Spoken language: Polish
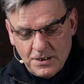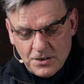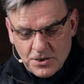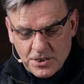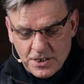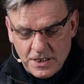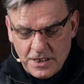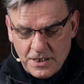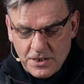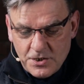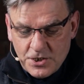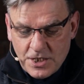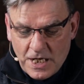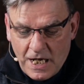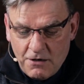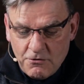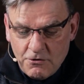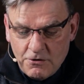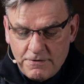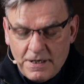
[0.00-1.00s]
że
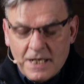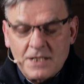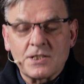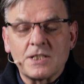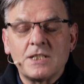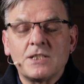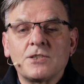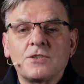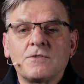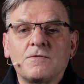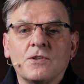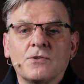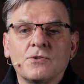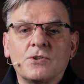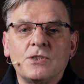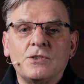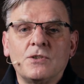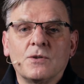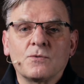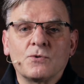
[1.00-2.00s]
ciało wasze jest
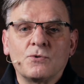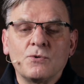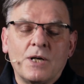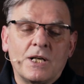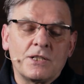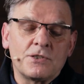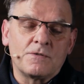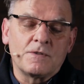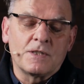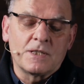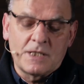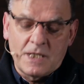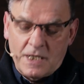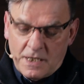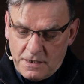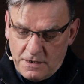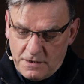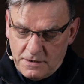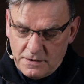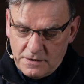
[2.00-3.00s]
świątynią Ducha
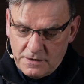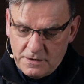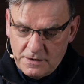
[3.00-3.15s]
Świętego,